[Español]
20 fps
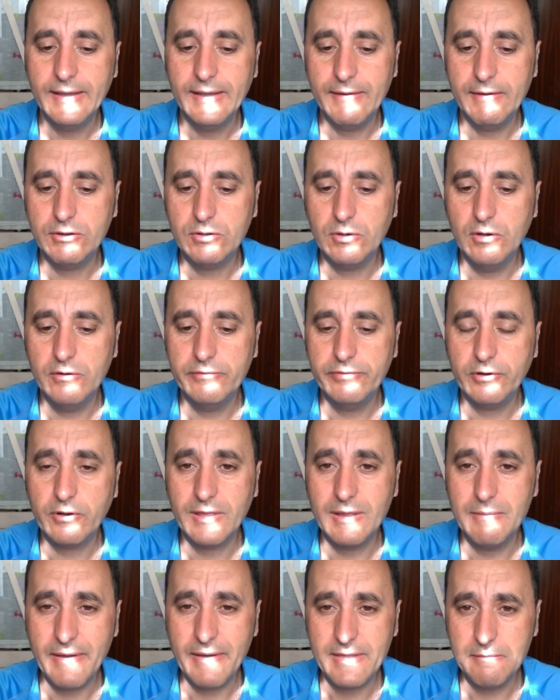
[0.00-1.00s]
Esto en foros
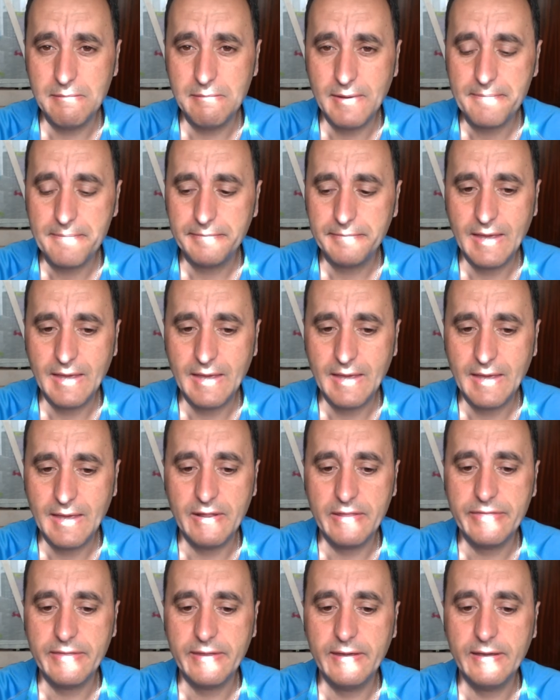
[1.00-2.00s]
de Motherman, que
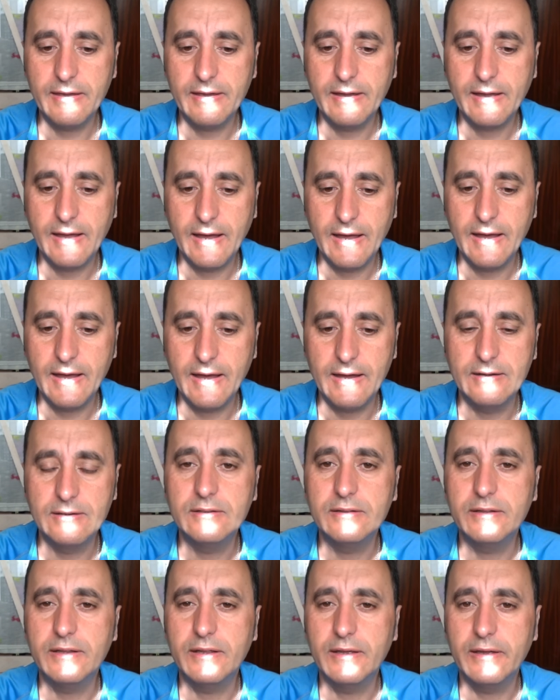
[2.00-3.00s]
aparecen cajas
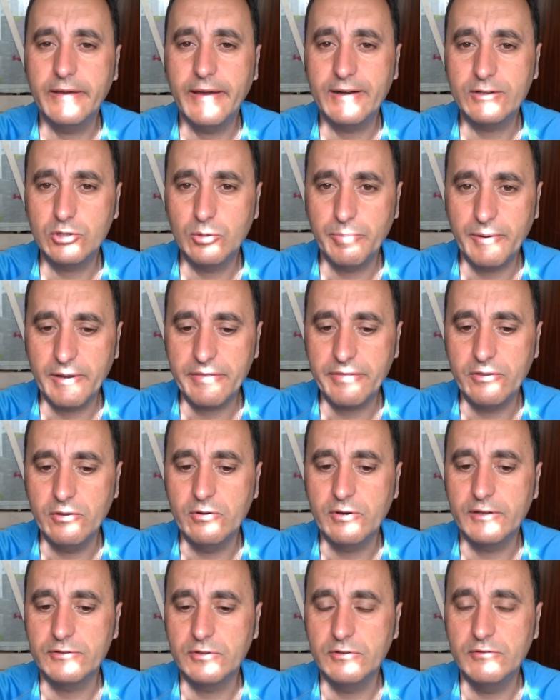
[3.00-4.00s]
de alto
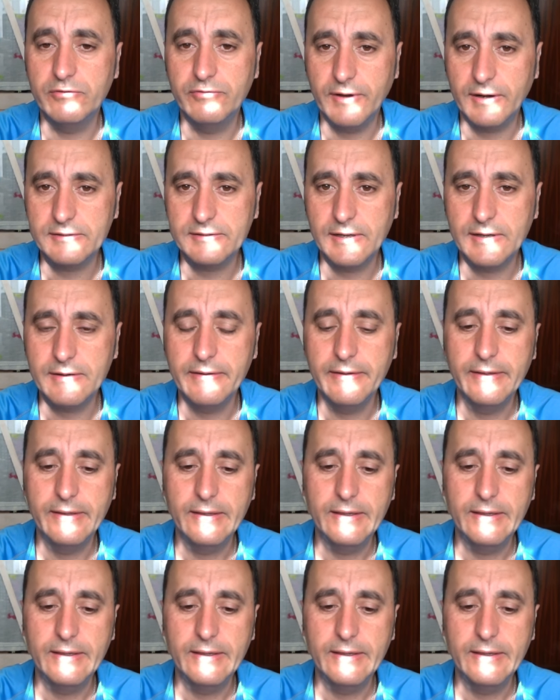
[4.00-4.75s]
precio que son falsas.